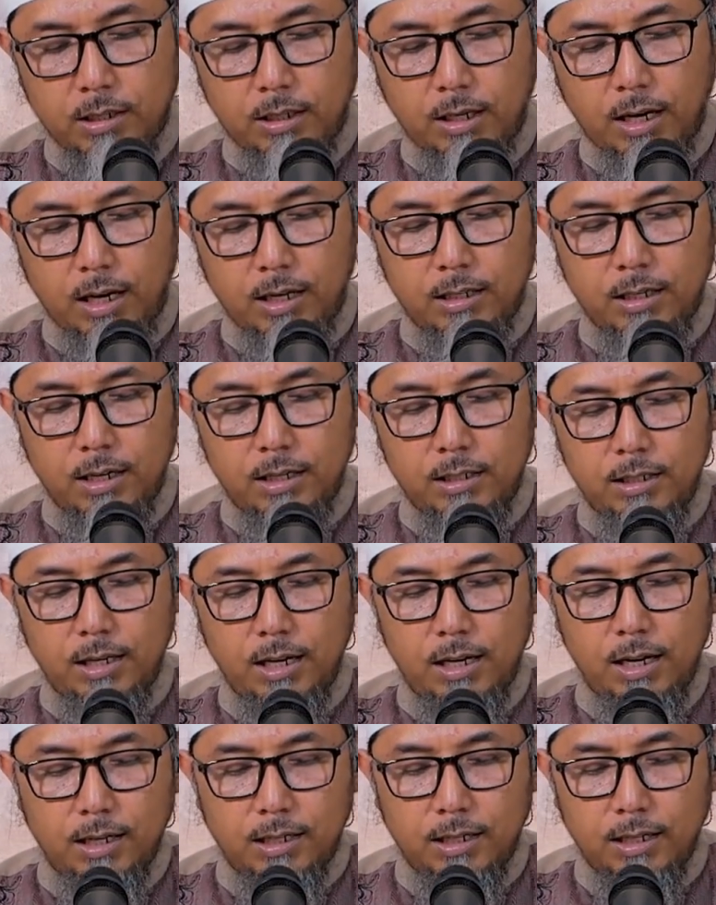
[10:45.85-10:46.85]
Karena
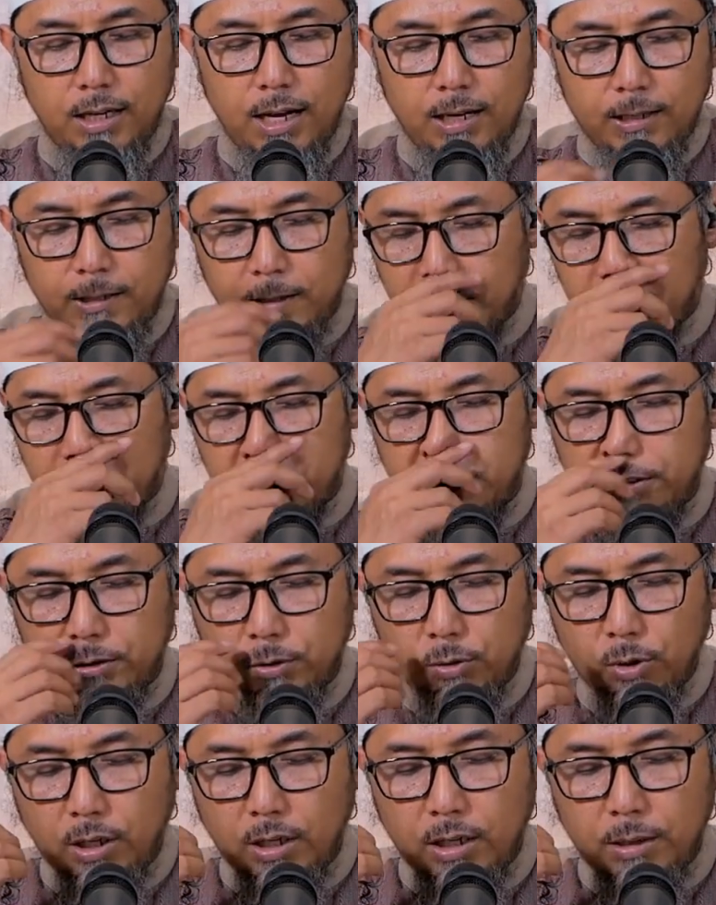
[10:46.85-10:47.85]
dia laki-laki
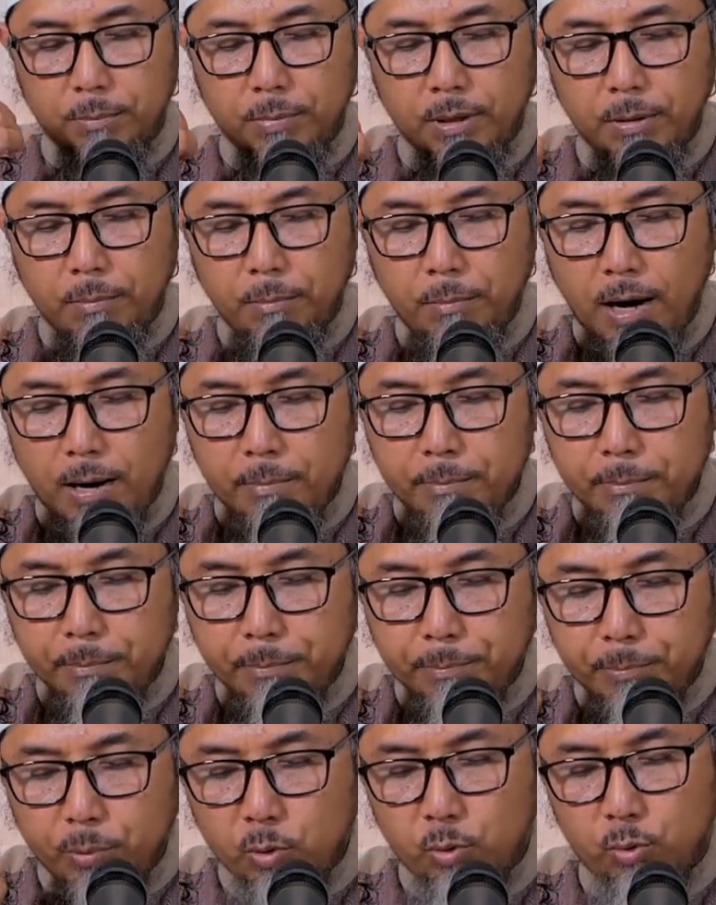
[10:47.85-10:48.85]
itu lebih
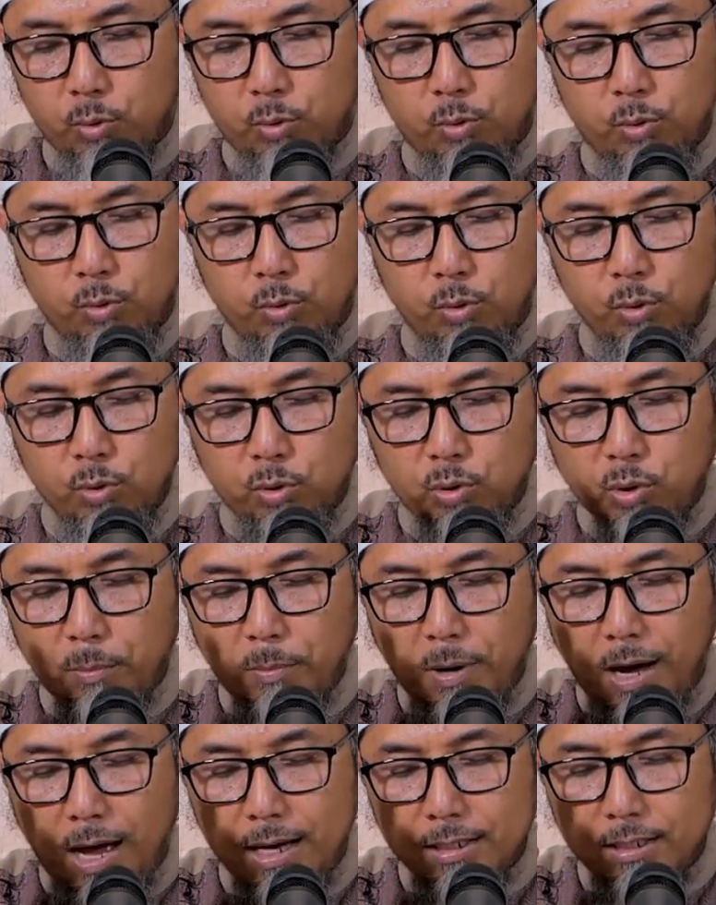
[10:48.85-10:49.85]
mampu untuk
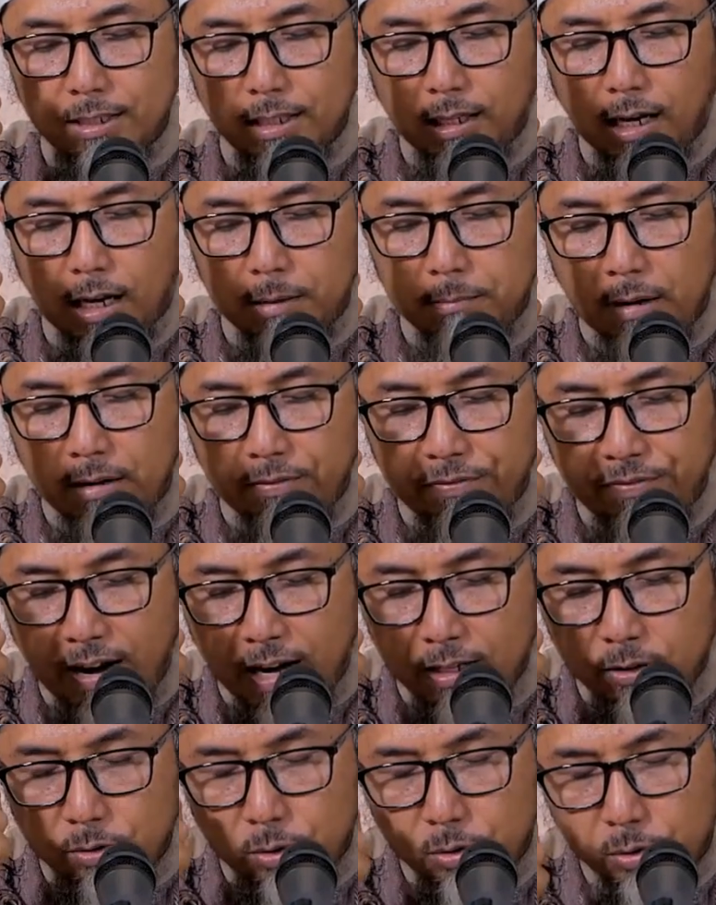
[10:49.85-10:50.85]
menghasilkan
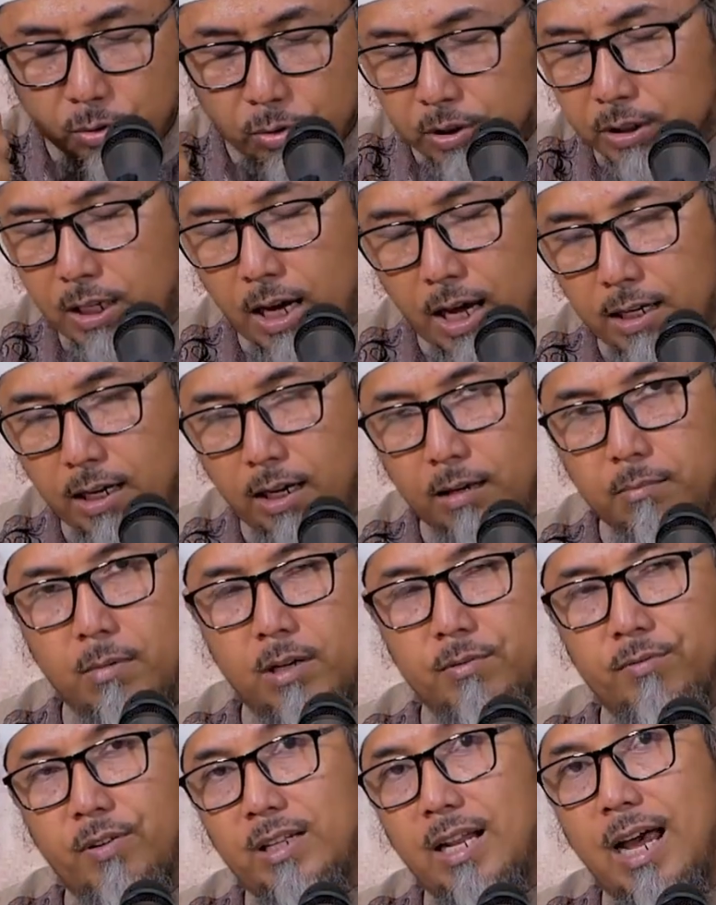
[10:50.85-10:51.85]
manfaat untuk si anak,
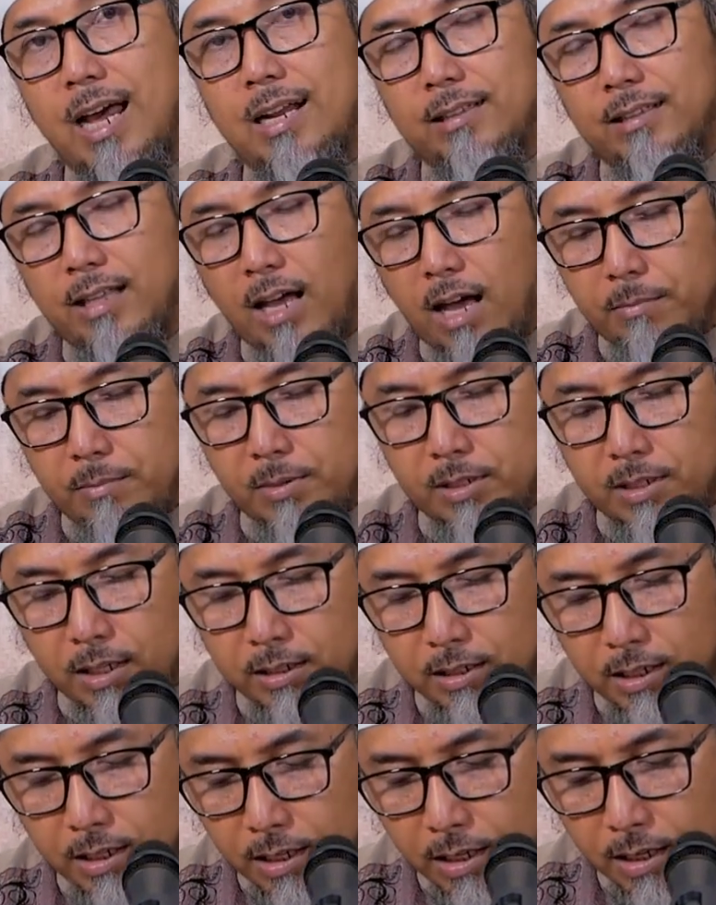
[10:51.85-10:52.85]
manfaat harta
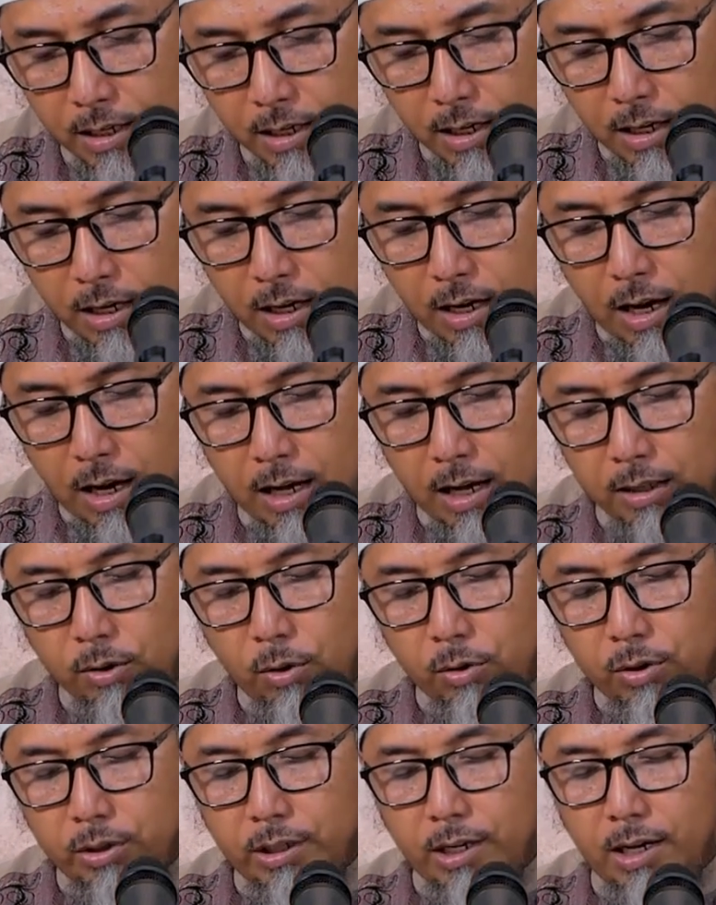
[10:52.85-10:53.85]
misalnya ya,
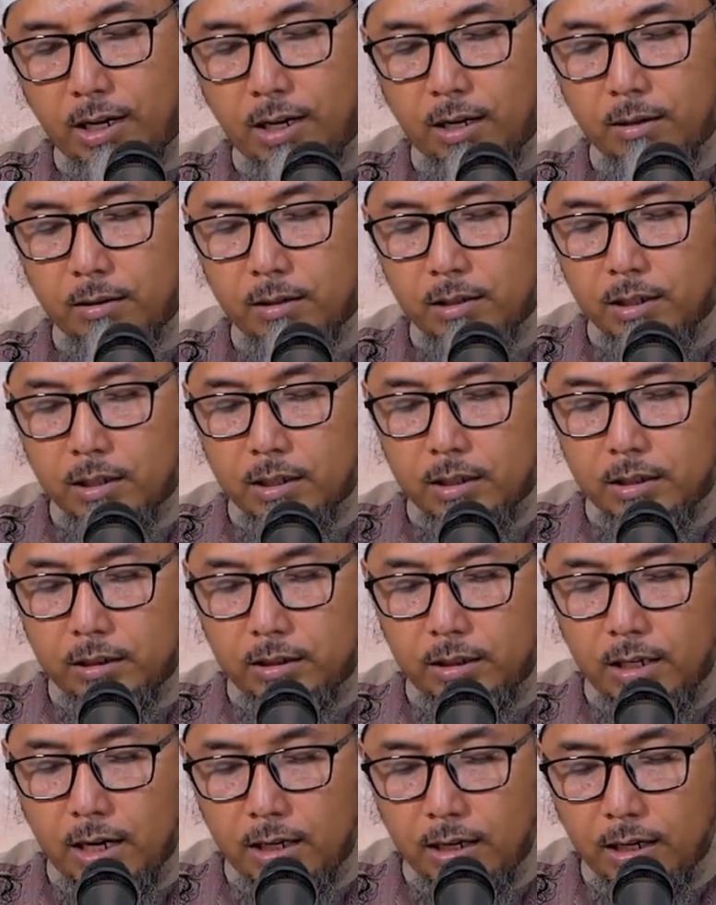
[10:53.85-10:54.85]
atau dia yang
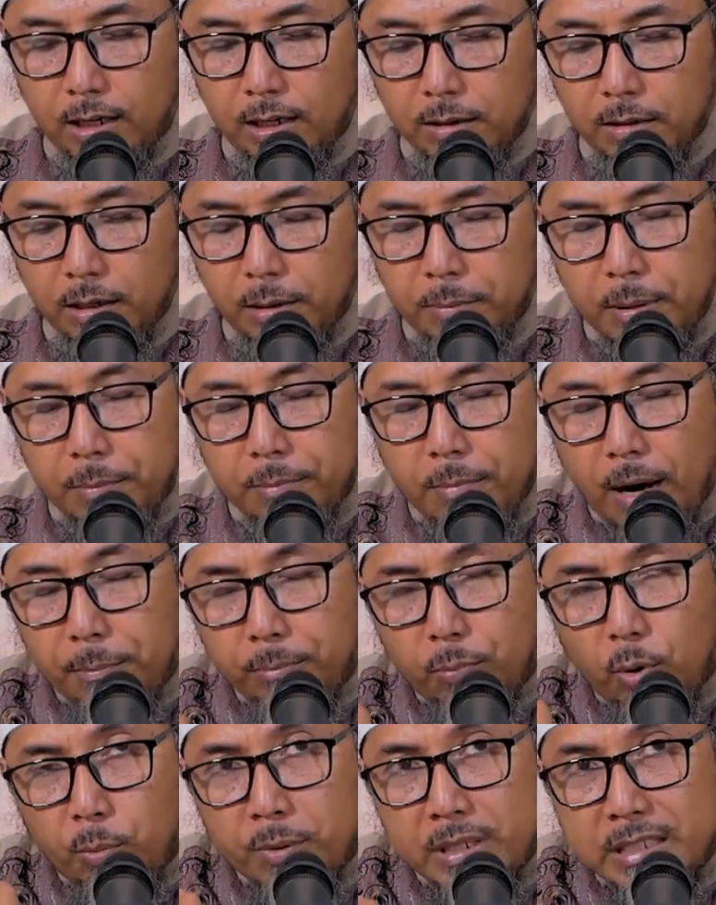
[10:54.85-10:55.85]
dia yang lebih
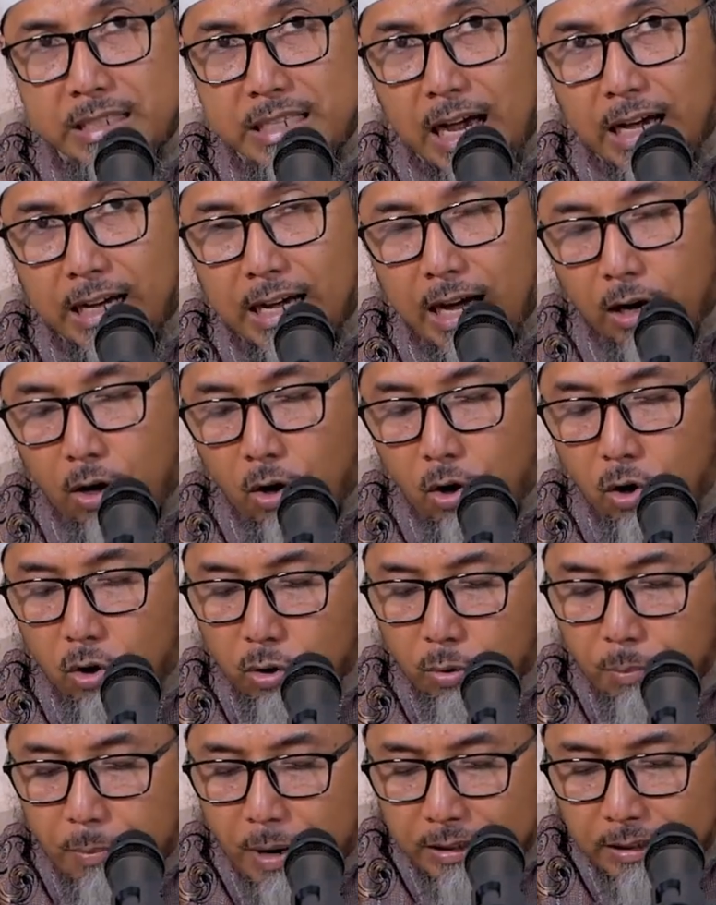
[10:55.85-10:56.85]
mampu menjaga
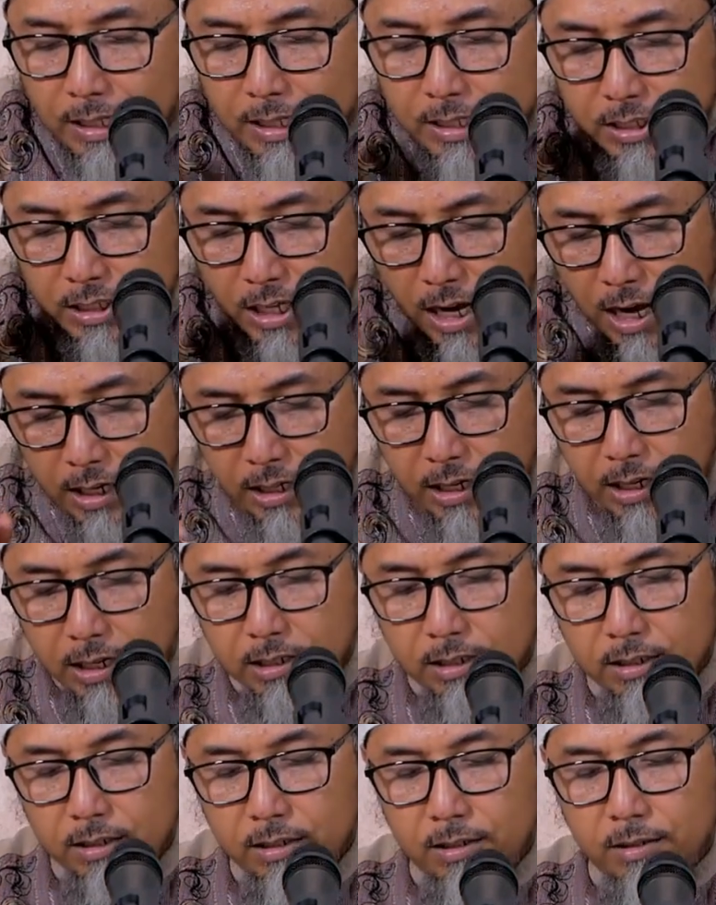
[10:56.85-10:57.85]
kehormatan si
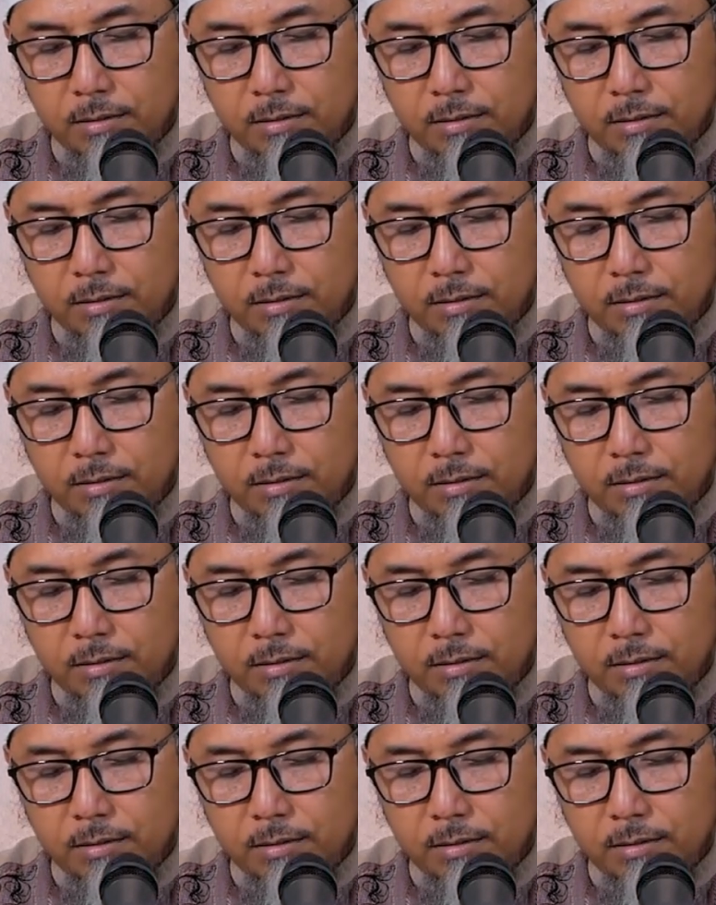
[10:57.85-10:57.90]
anak.